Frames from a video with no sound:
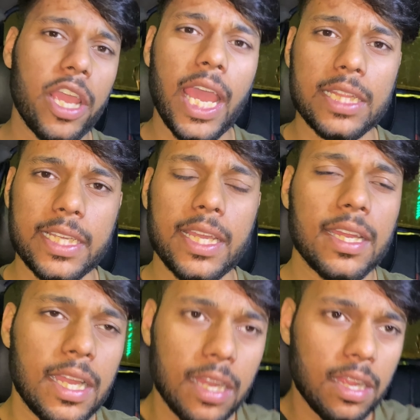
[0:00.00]
ही आते
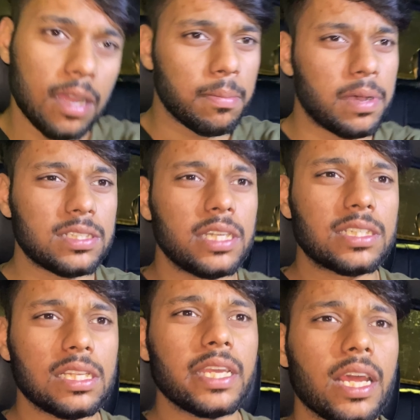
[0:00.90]
हैं बस
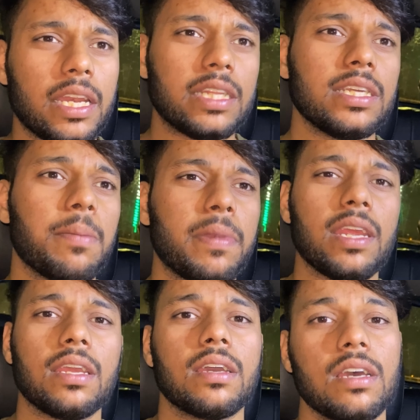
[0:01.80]
निशा से करनी थी अपनी
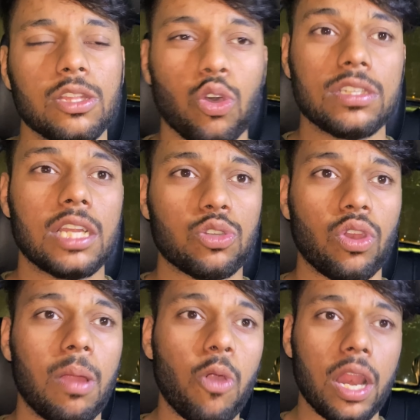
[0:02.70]

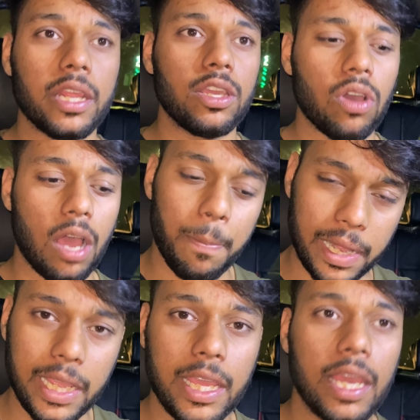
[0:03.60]
2016 मॉडल की और
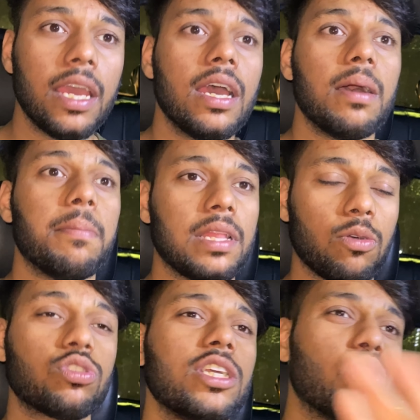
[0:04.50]
अपनी
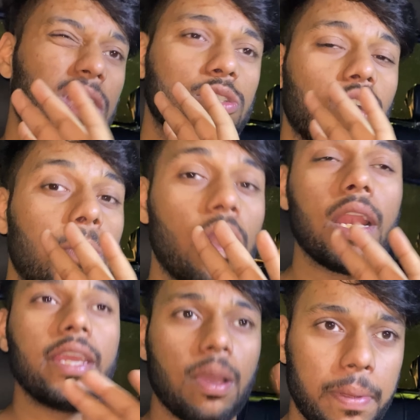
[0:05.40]
मतलब उसकी 2016
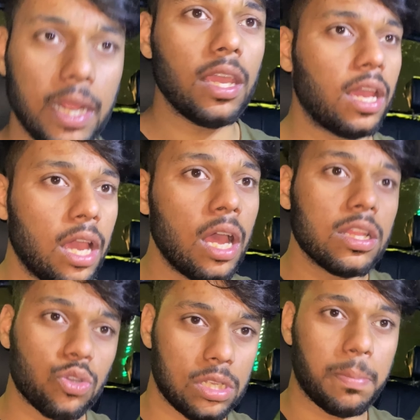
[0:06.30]
मॉडल की अपनी
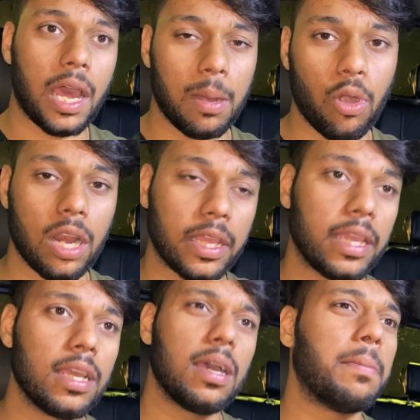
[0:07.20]
2012 मॉडल की
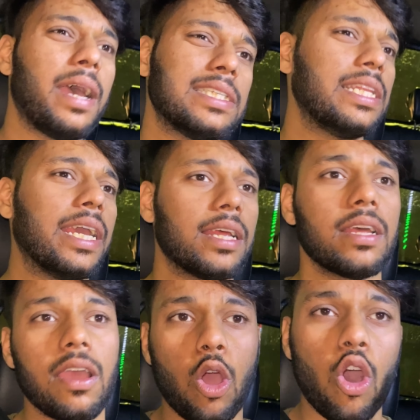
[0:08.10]
मैं ऐसे देख रहा
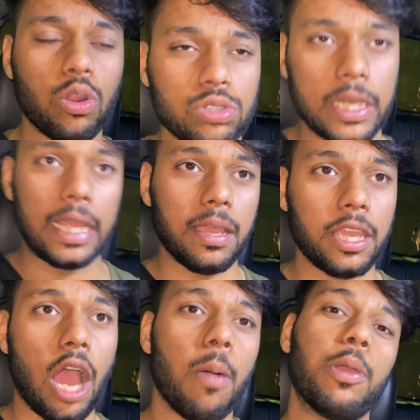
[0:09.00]
था और कुछ नहीं है
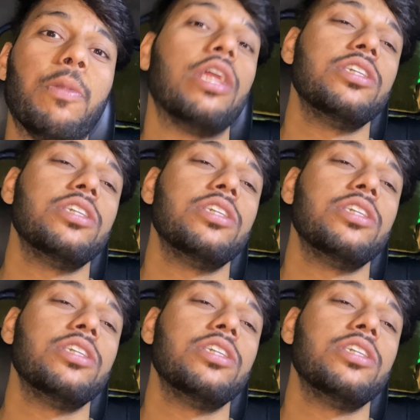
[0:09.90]
कि हाँ भाई मेरी